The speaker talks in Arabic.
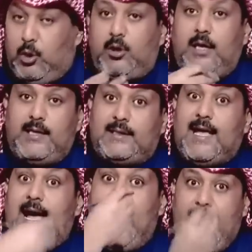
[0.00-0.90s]
توقيع
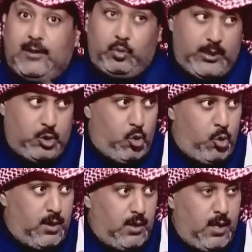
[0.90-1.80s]
يطلع احد
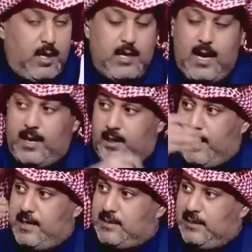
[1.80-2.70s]
ويقول يا
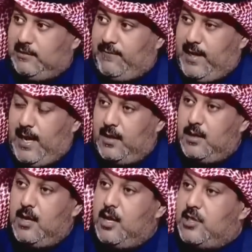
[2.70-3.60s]
رئيس نادي الفيحة
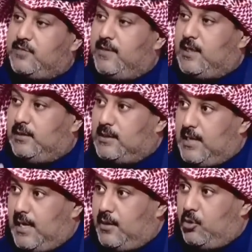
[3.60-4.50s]
ايش فيك انت
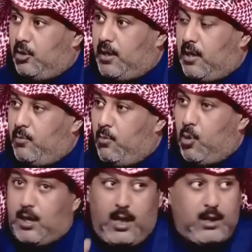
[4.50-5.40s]
زعلان انه القرار مو
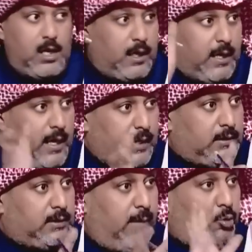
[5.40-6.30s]
موقع كل
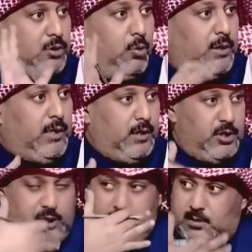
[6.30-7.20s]
القرارات تطلع بدون توقيع
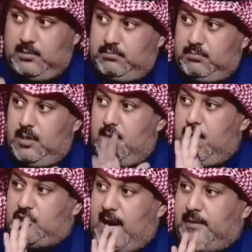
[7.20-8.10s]
يجيك
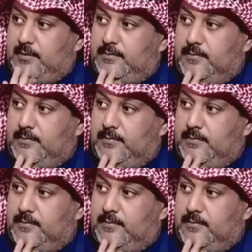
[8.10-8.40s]
اشعار